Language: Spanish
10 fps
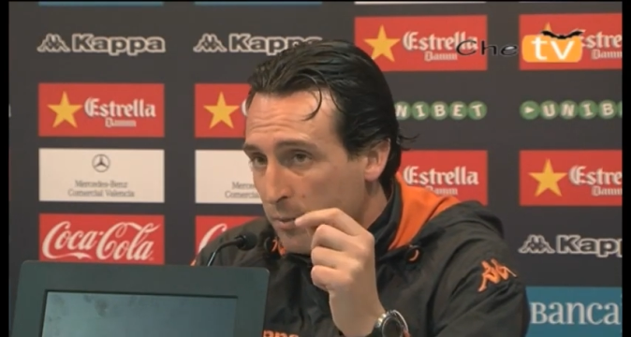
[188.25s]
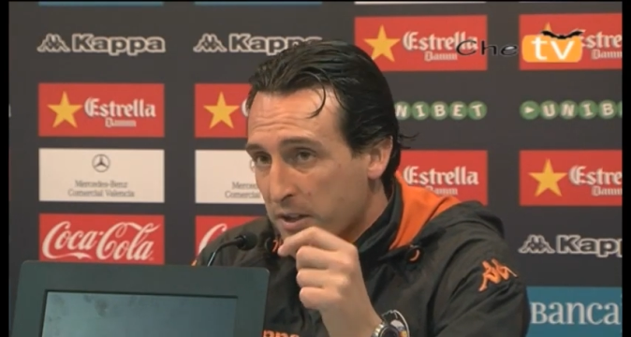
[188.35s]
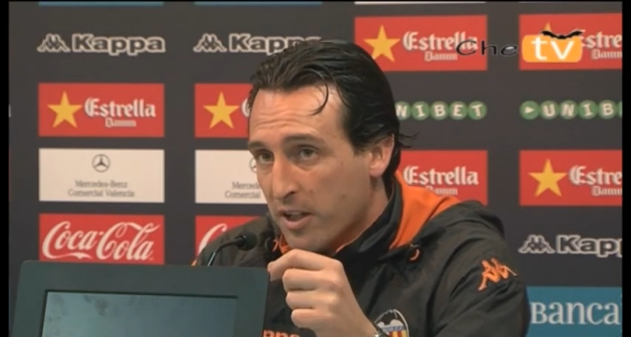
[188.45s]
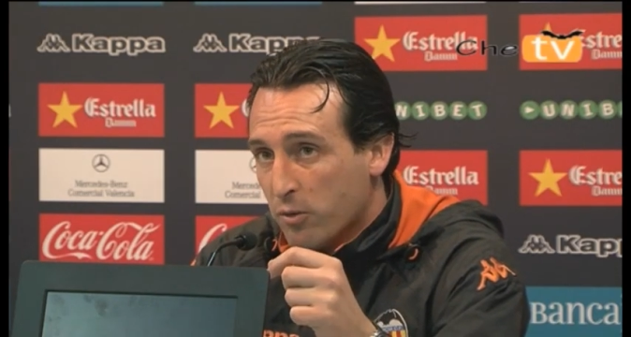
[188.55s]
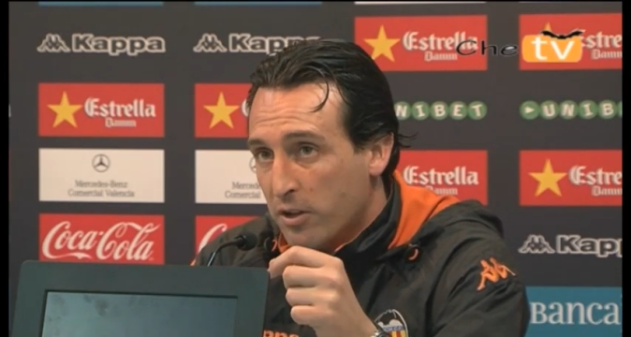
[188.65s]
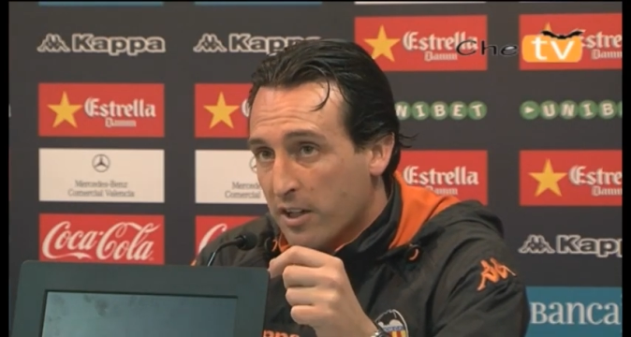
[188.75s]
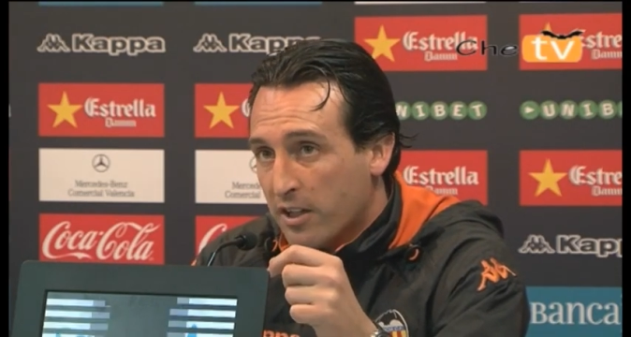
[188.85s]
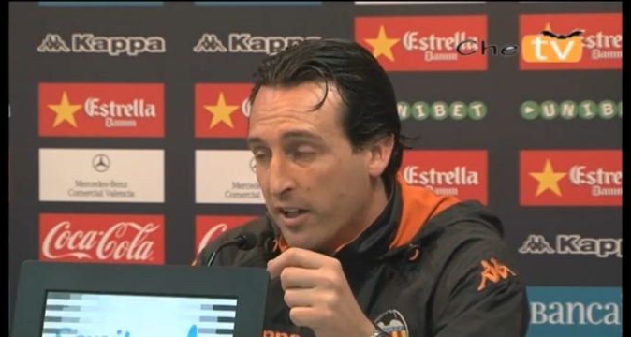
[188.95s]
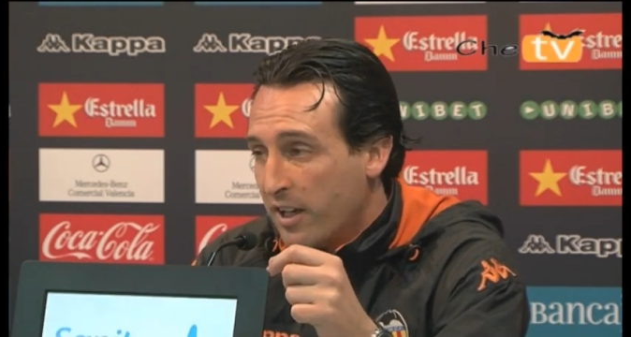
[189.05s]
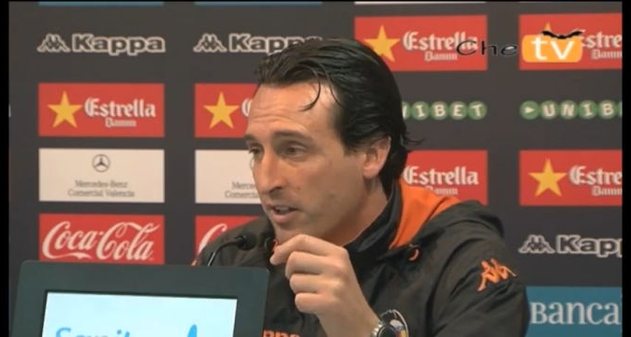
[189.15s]
empieza a subir las
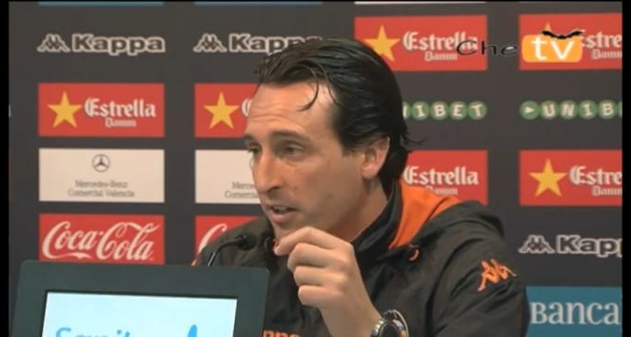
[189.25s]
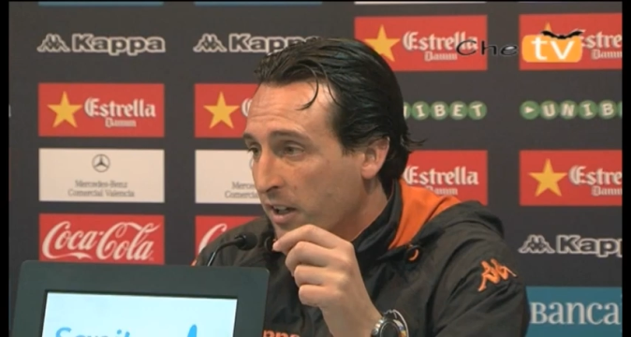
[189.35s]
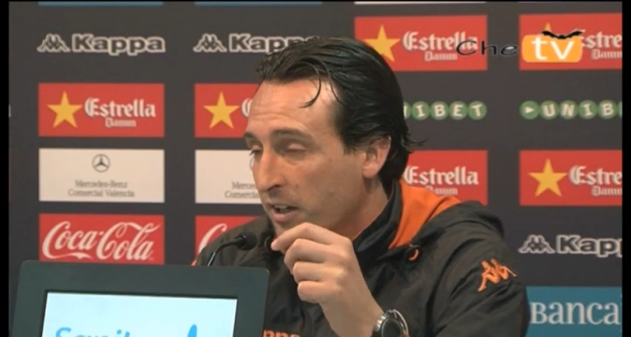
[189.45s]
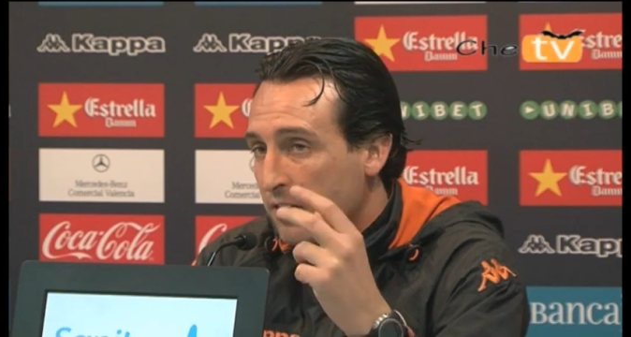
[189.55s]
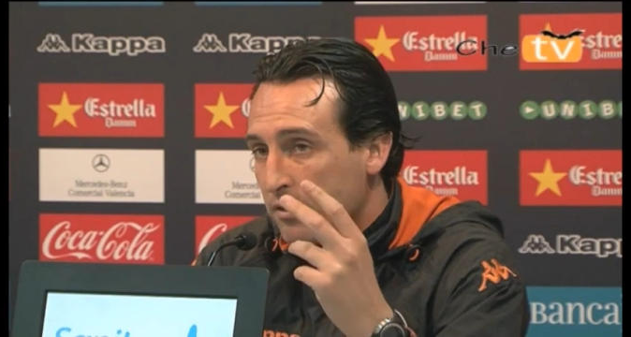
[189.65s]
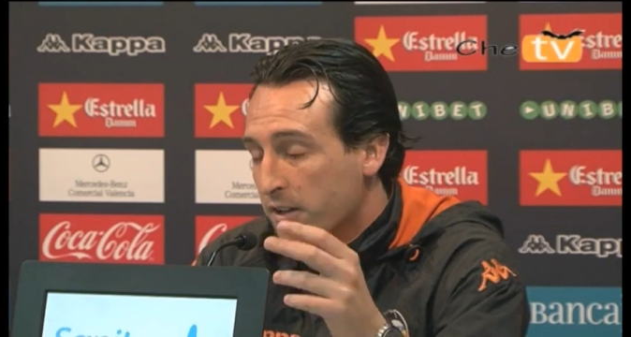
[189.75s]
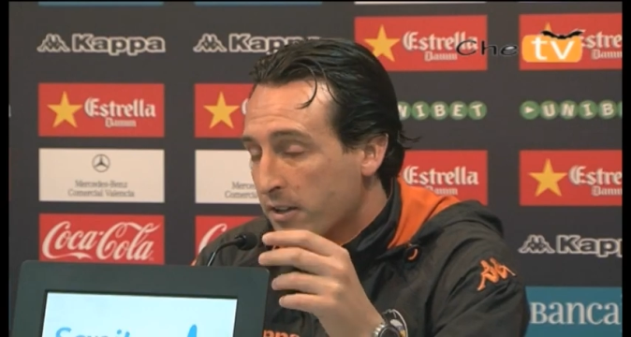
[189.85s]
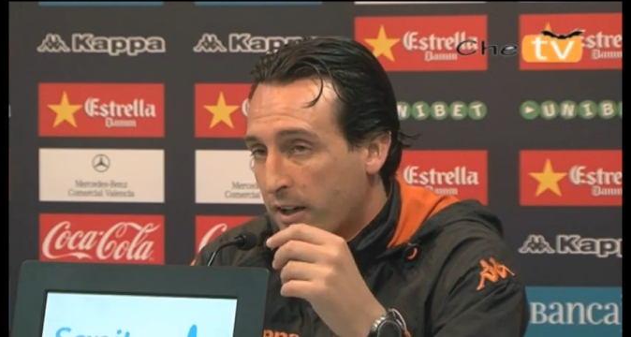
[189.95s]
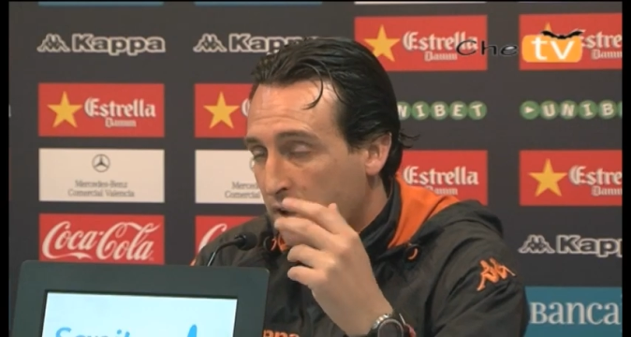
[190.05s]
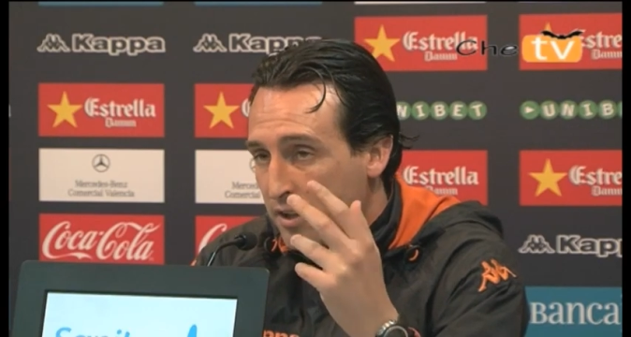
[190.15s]
escaleras que, y
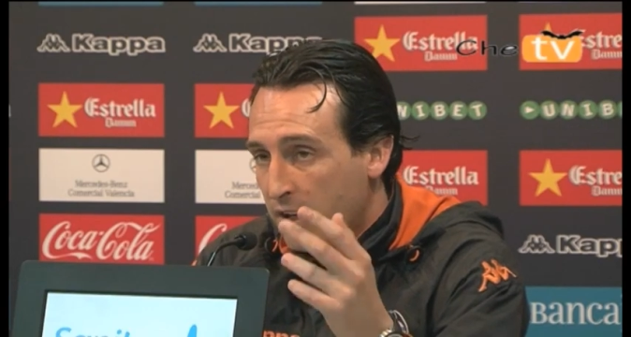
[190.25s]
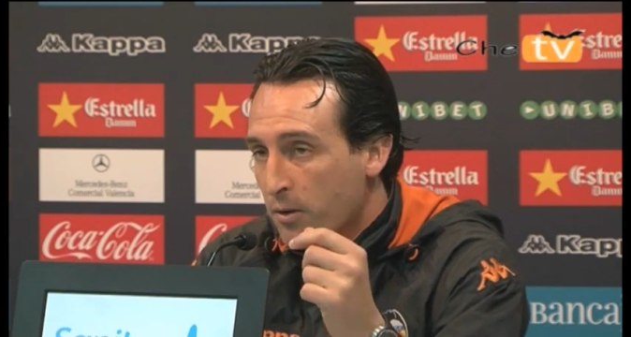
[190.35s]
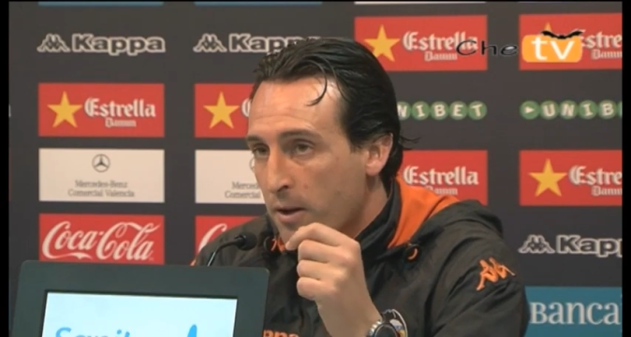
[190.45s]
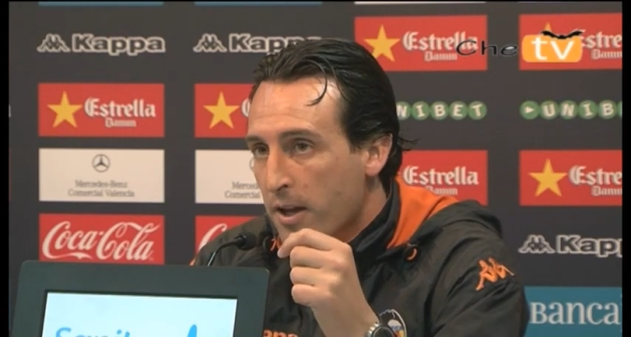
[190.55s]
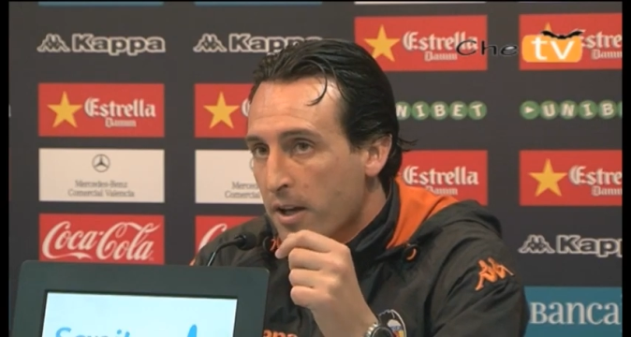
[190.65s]
está cansado,